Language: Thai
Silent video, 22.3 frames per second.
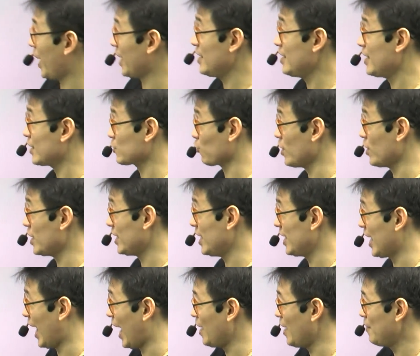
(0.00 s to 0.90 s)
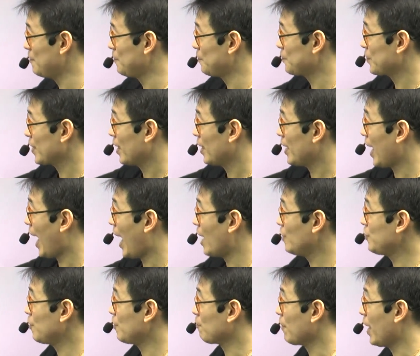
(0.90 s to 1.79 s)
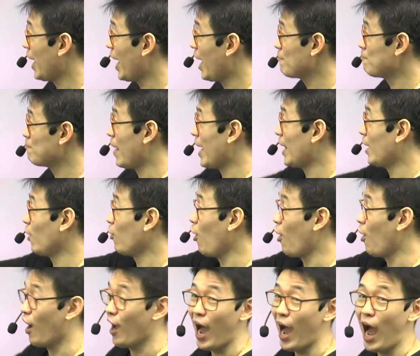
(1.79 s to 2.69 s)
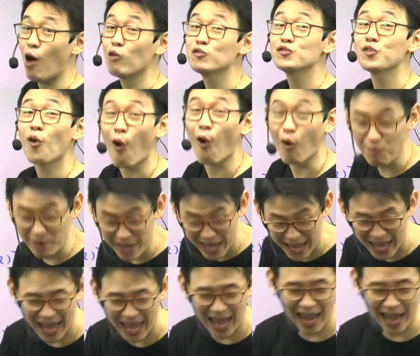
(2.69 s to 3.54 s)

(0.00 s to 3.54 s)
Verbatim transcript: รที่1ตัวนี้ทีนะย้าย 15 ไปแล้วก็เอา 2 ไปหา